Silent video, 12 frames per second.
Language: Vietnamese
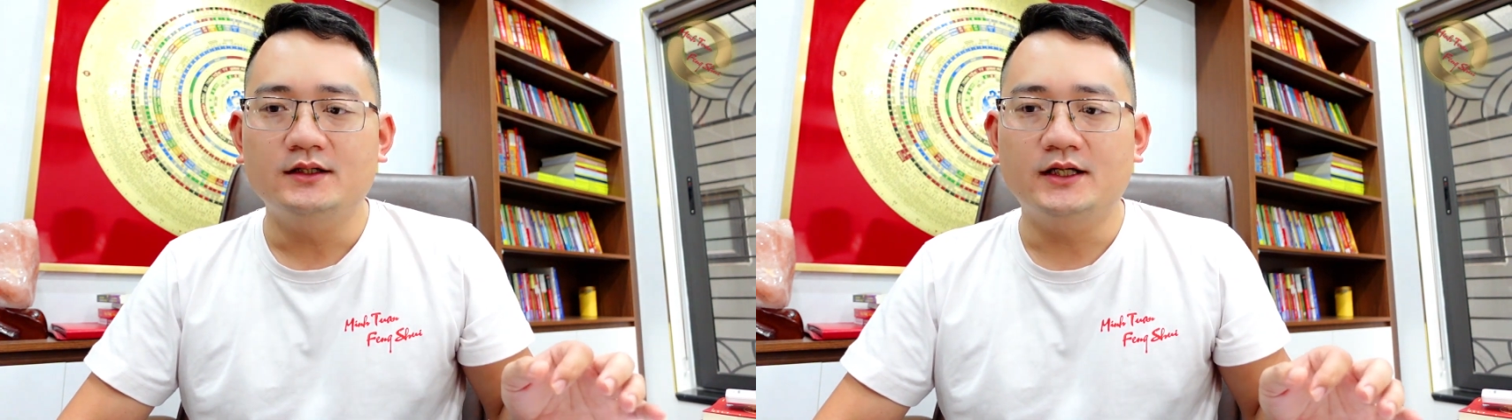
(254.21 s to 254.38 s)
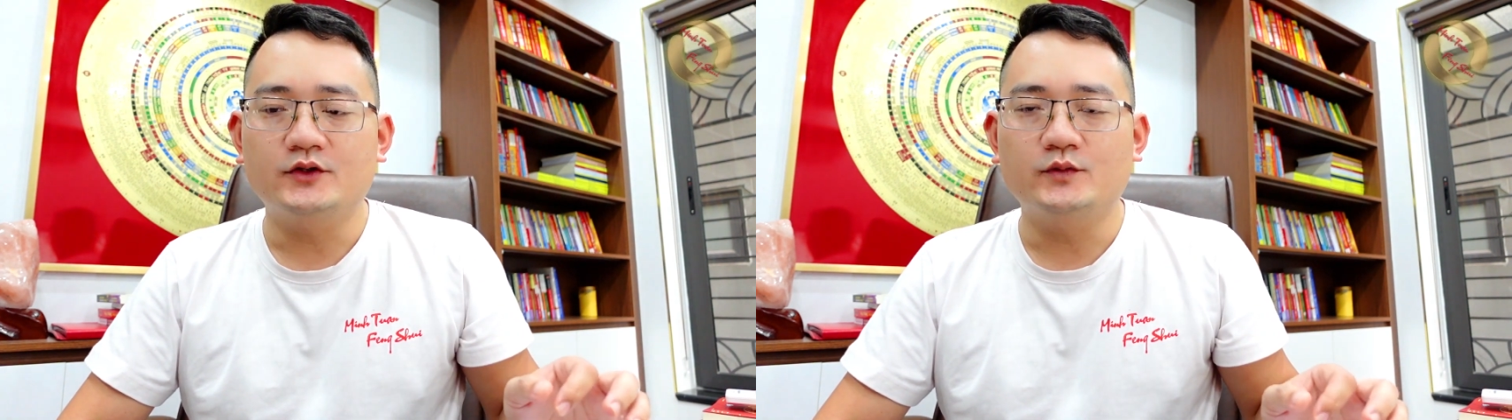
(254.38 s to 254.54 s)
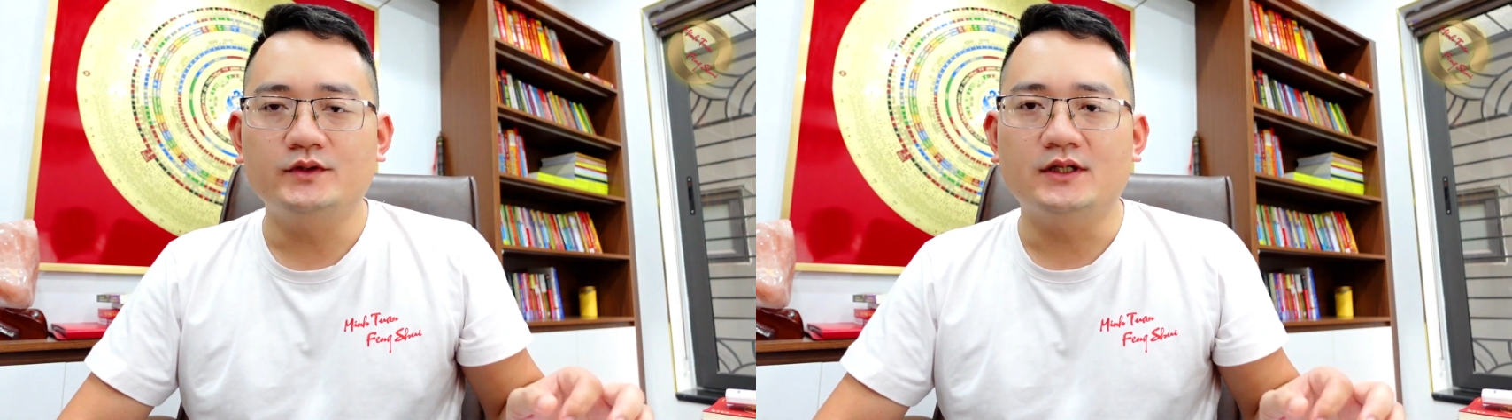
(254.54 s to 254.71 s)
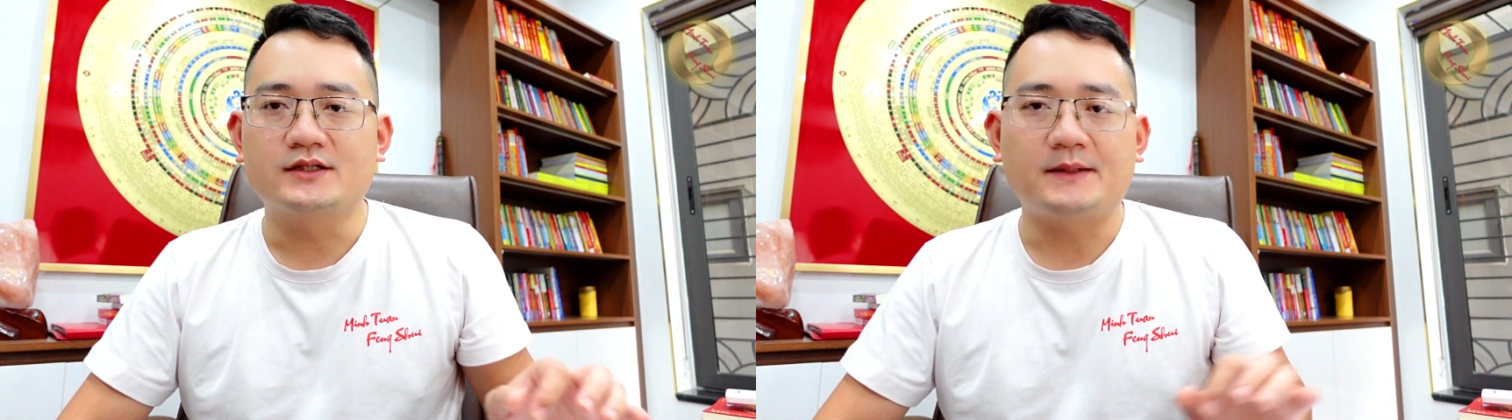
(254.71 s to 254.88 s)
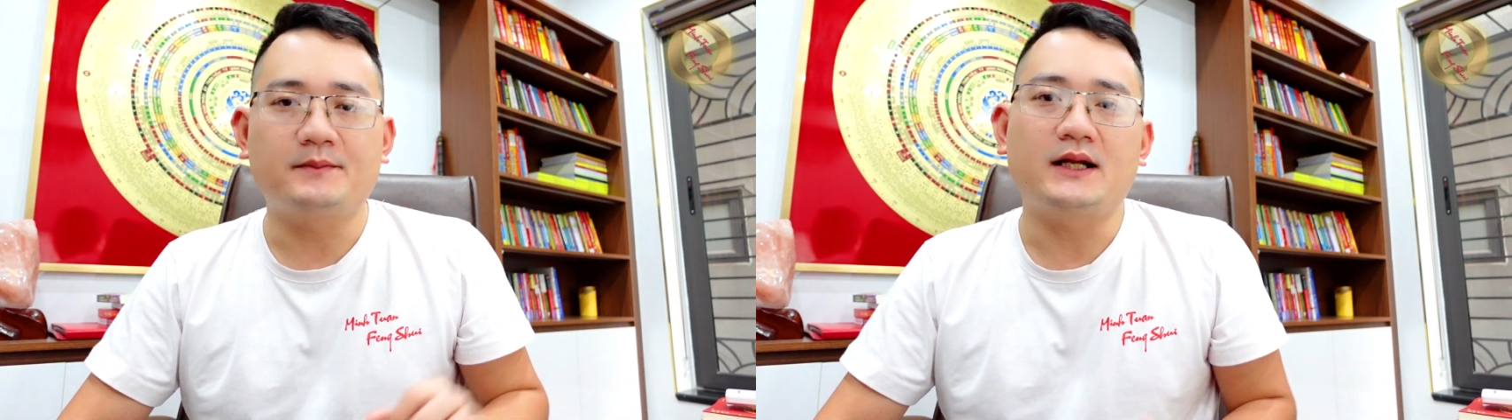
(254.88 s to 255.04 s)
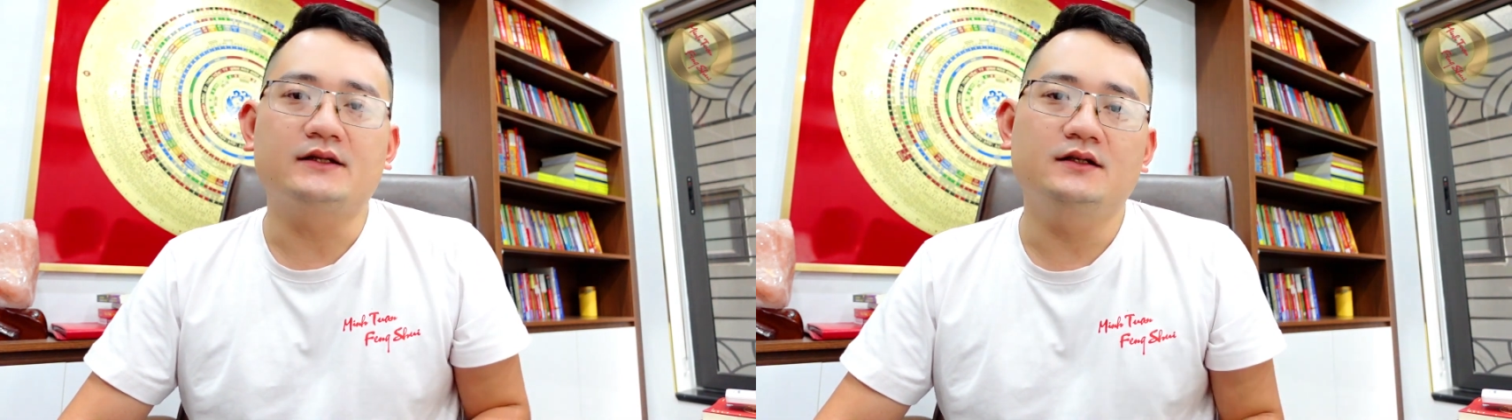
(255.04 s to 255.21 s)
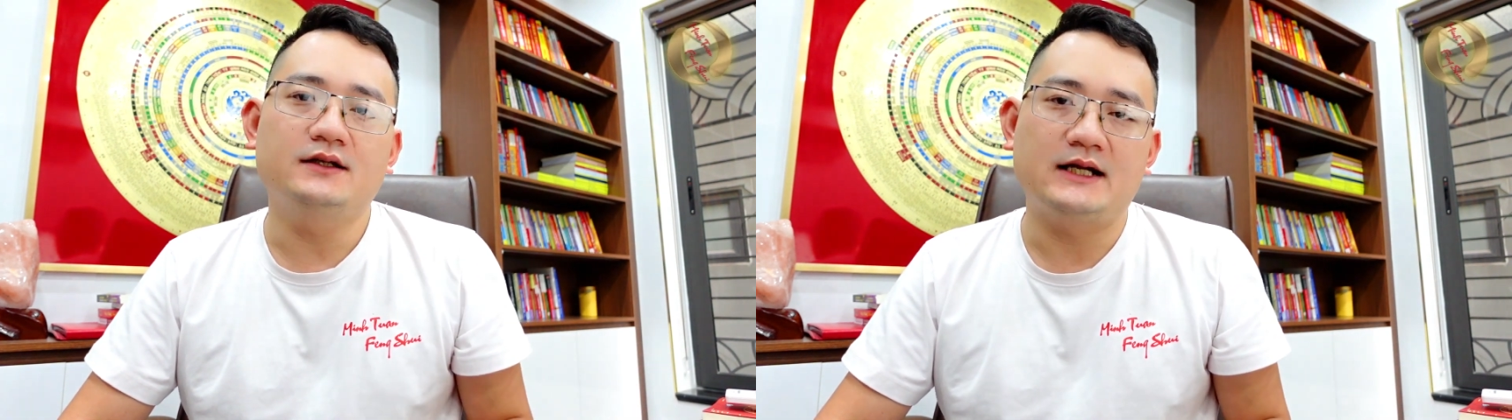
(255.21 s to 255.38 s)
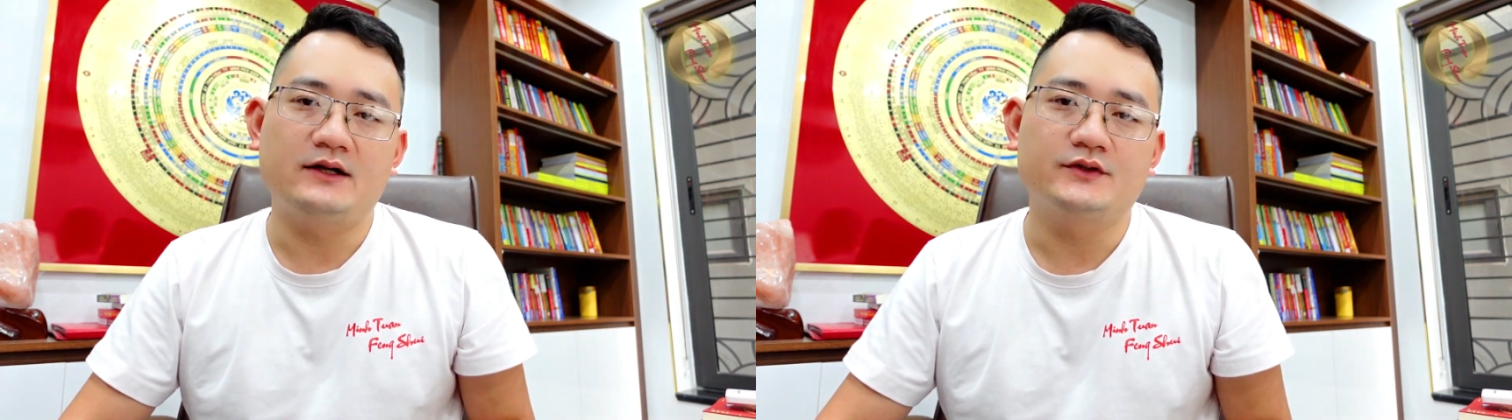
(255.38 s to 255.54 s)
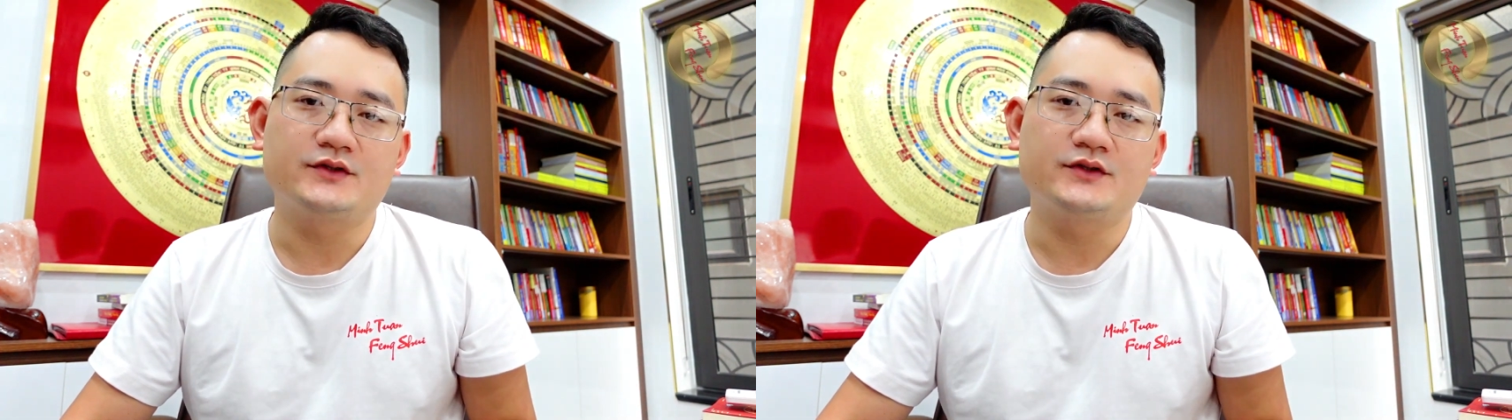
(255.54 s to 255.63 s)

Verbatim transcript: đấy, cũng như là sắp đặt như thế nào